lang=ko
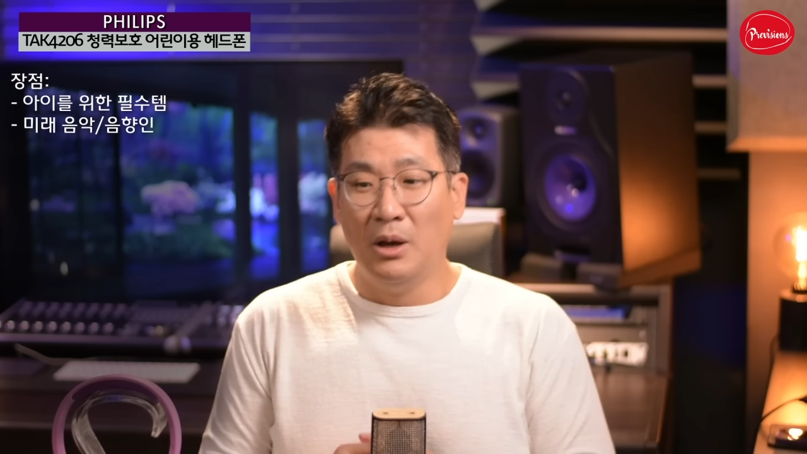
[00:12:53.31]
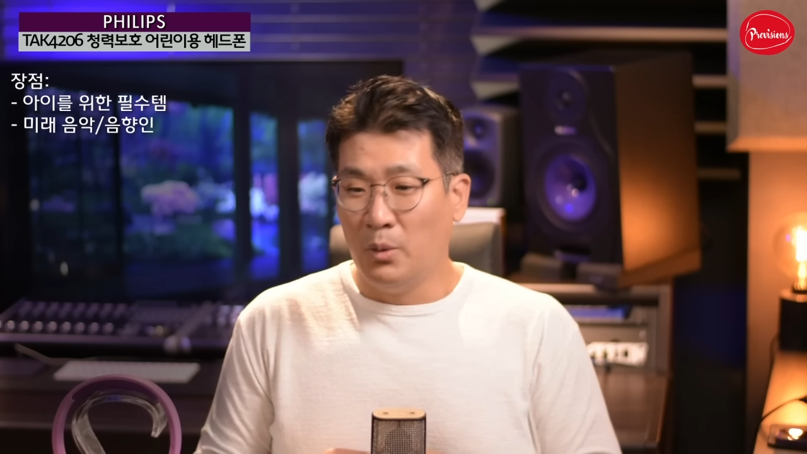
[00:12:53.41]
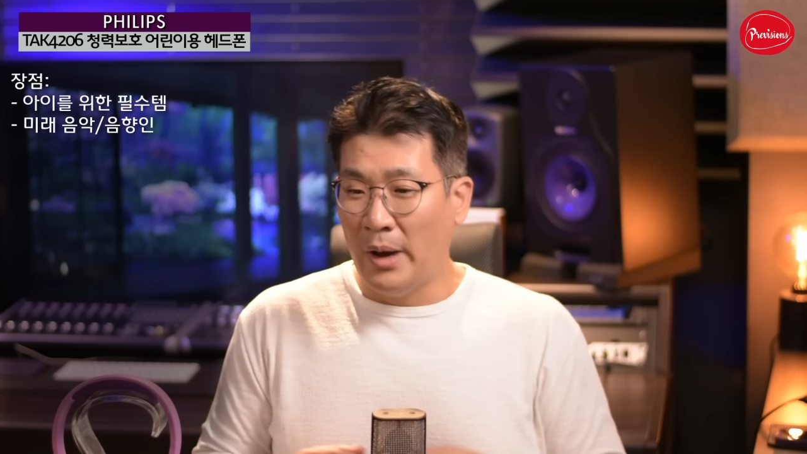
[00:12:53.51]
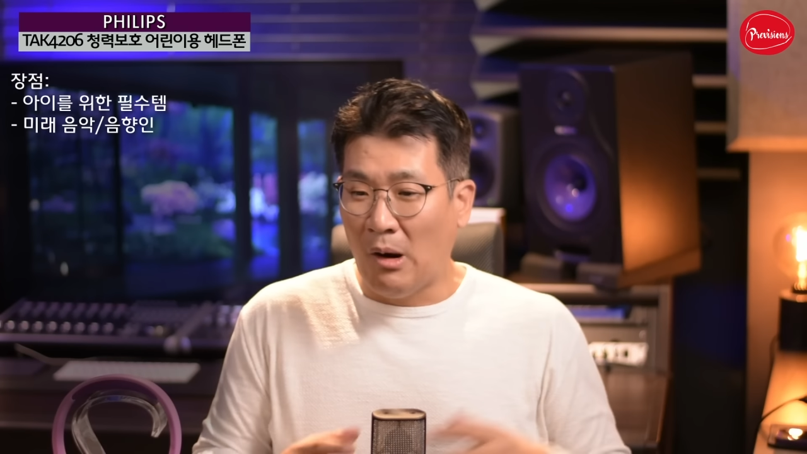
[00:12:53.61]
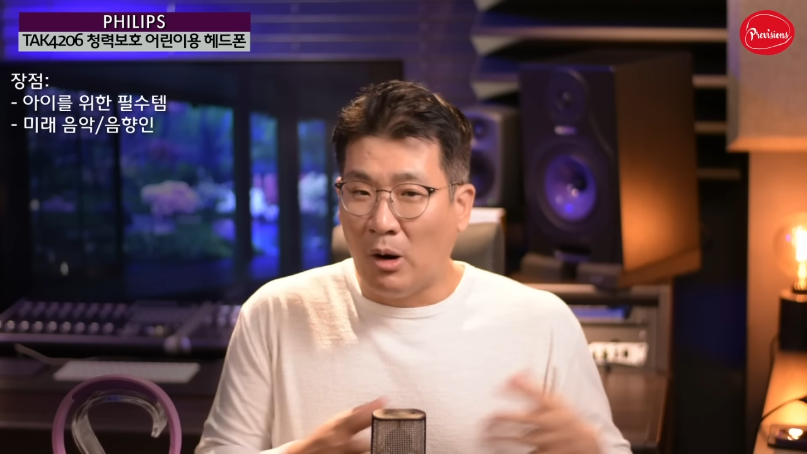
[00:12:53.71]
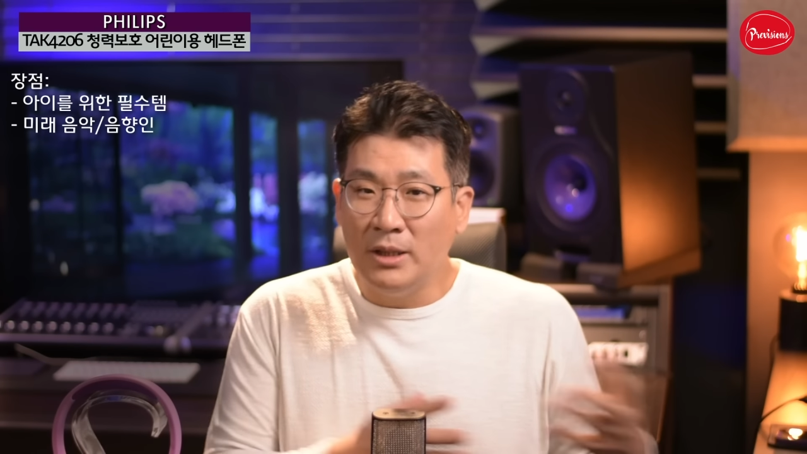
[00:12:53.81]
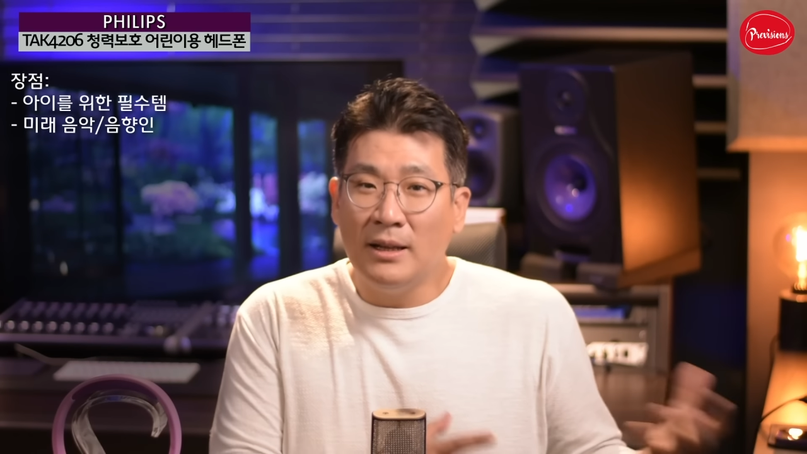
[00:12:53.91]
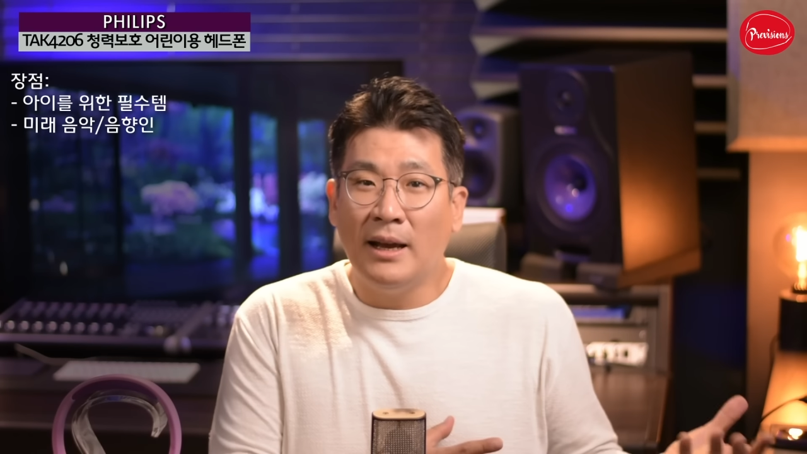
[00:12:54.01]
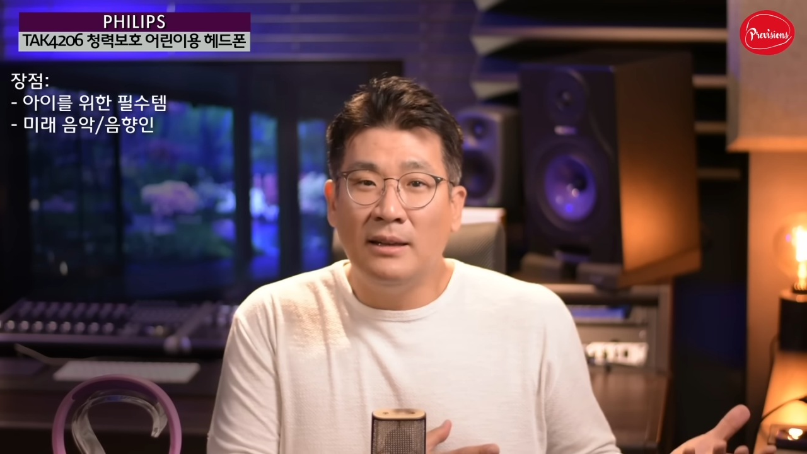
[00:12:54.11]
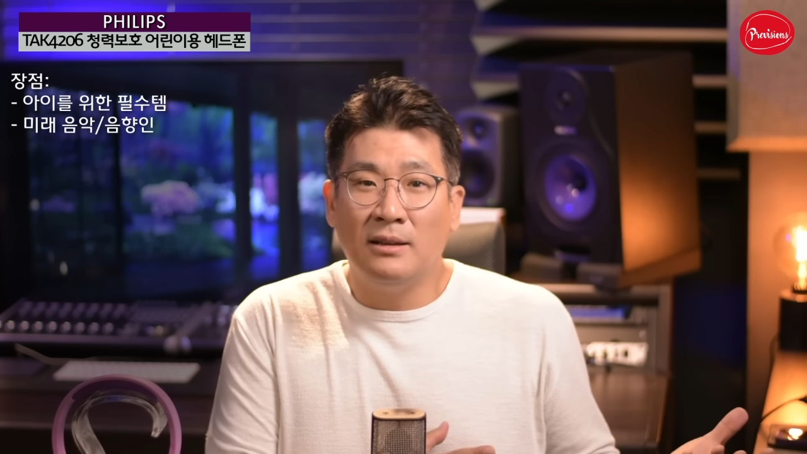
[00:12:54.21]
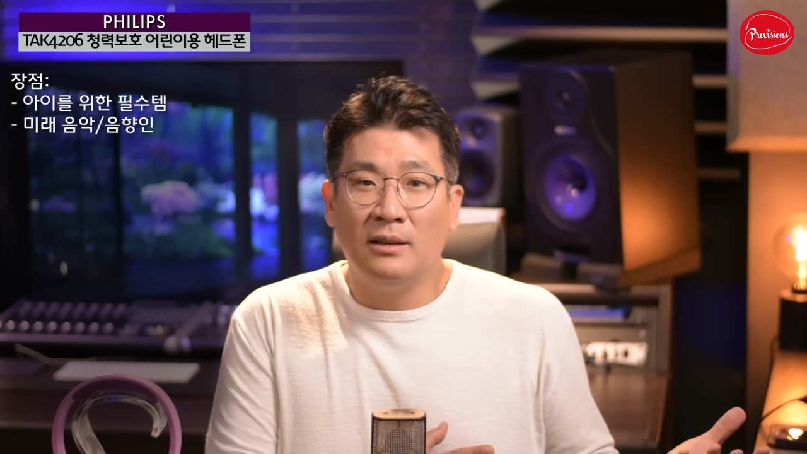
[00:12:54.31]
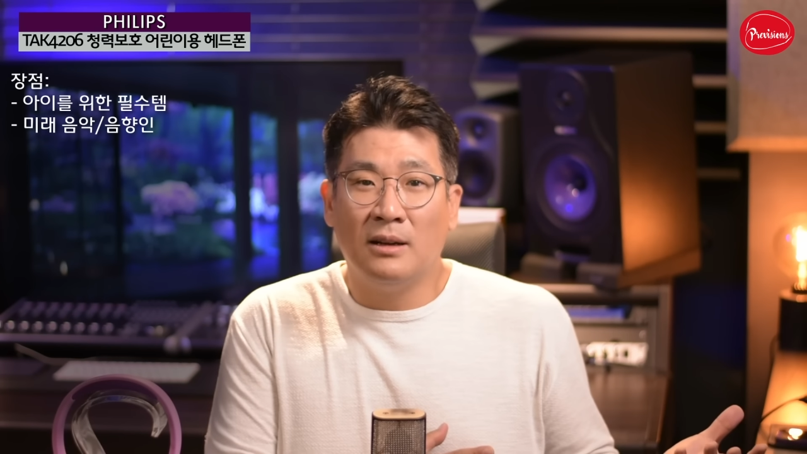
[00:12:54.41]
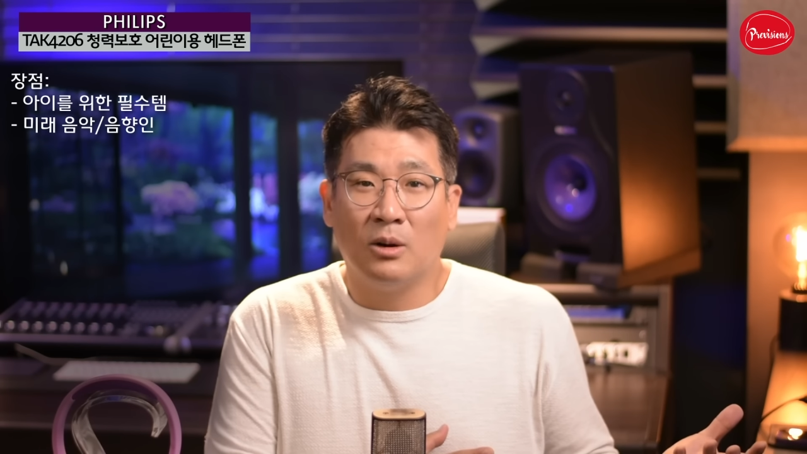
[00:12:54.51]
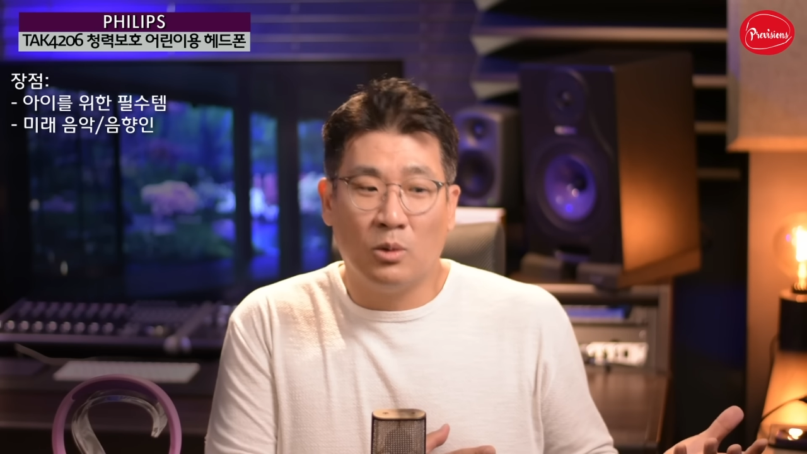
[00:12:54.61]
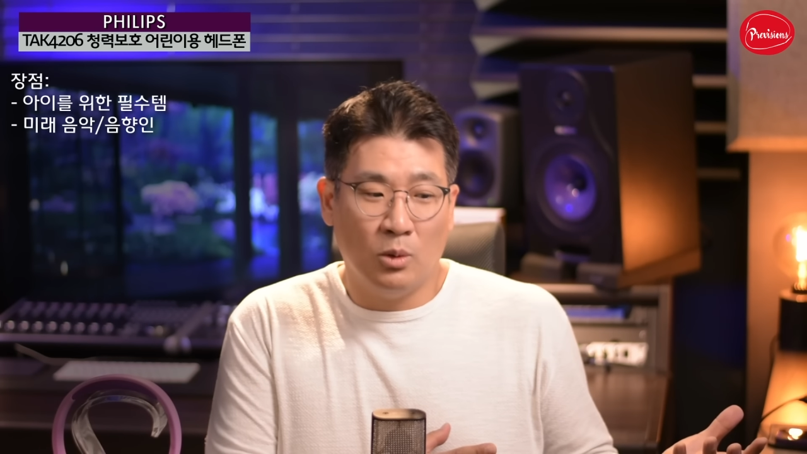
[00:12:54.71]
왜
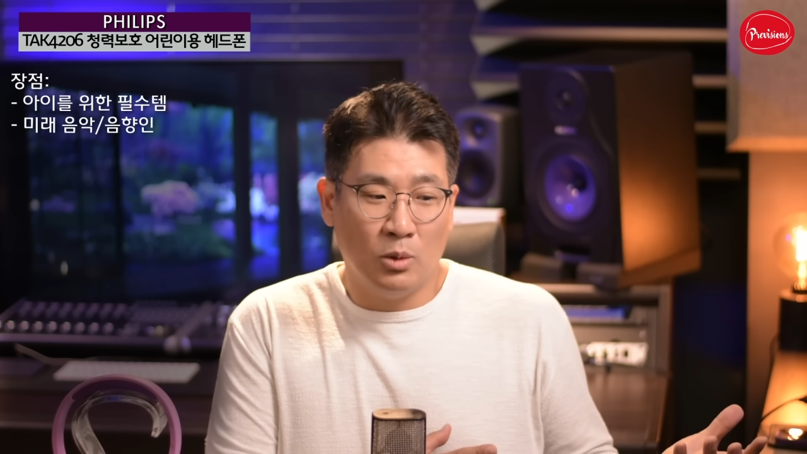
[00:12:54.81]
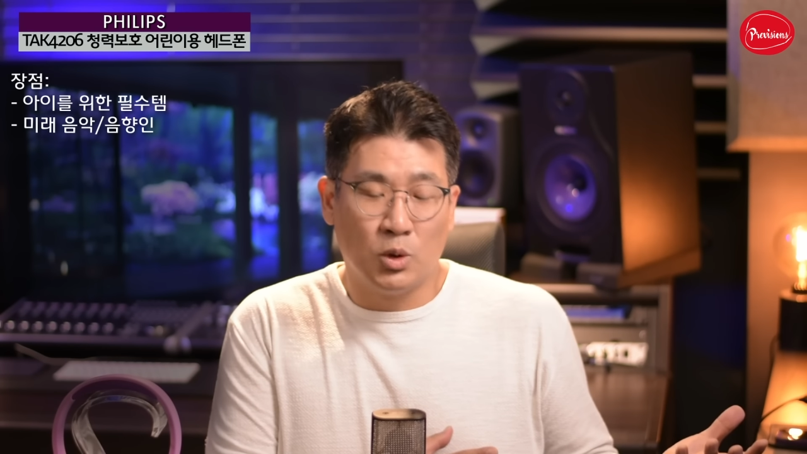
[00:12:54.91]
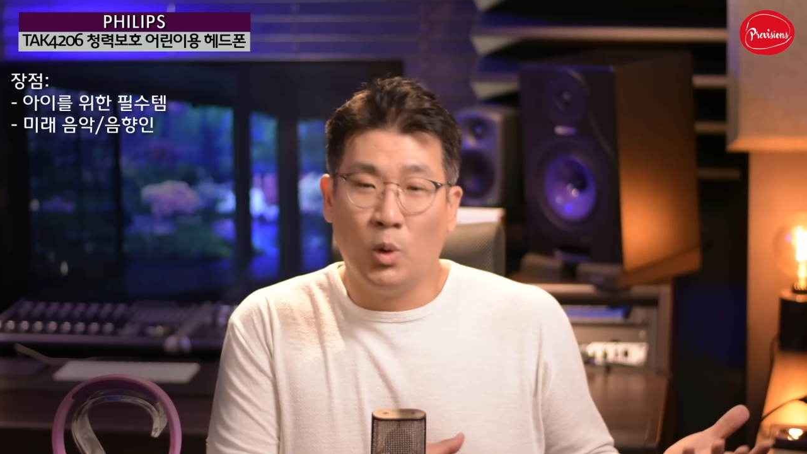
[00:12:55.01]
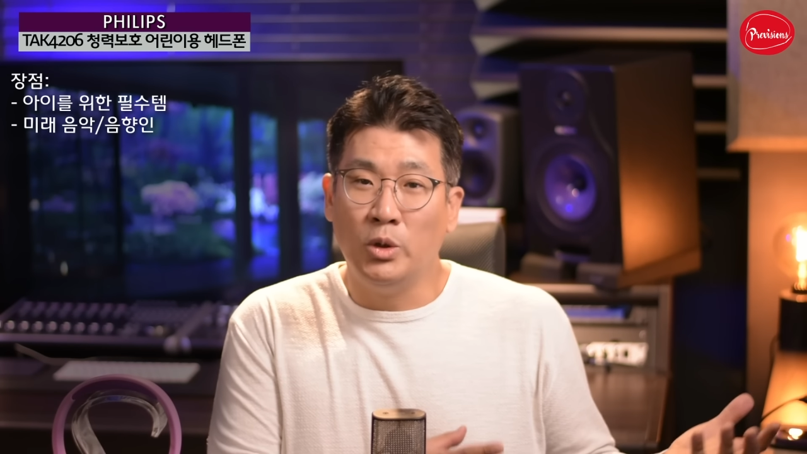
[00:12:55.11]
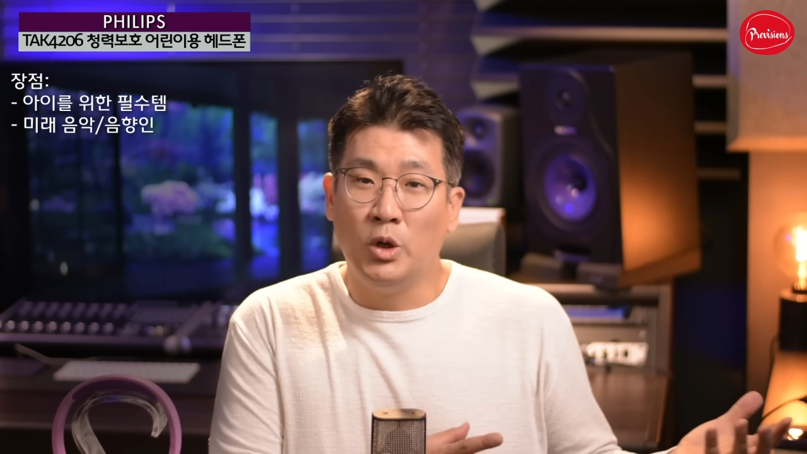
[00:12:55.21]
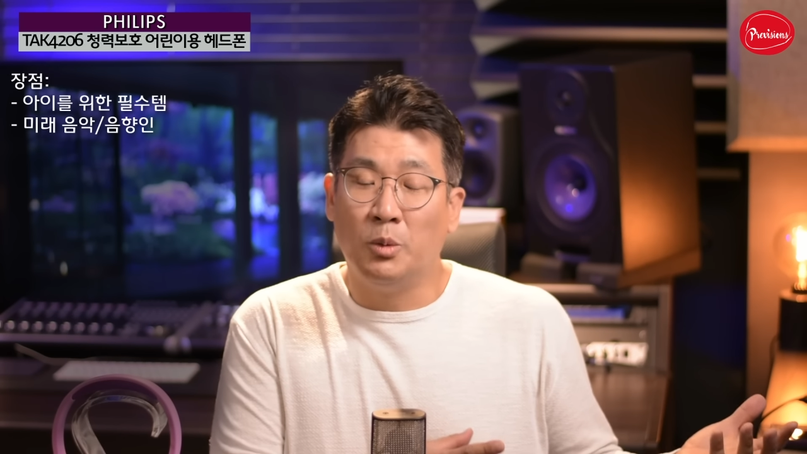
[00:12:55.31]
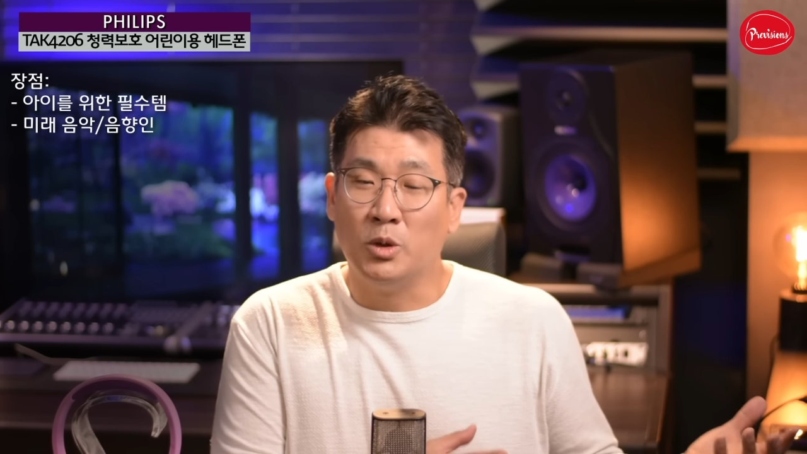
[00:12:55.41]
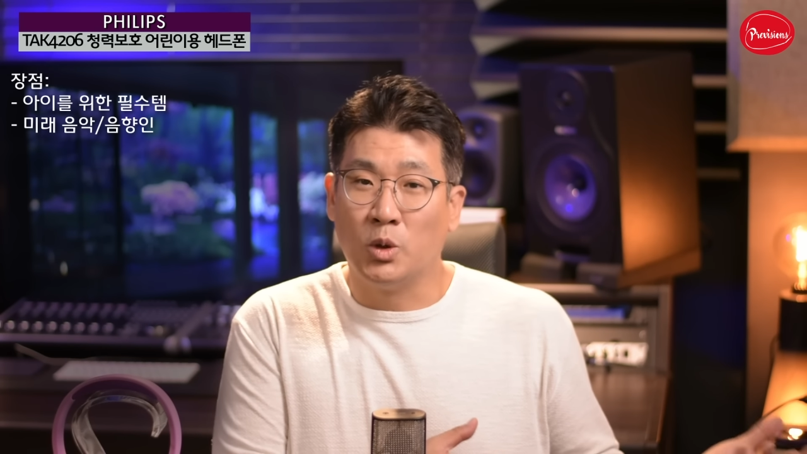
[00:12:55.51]
어린아이들이라고 좋은 이어폰,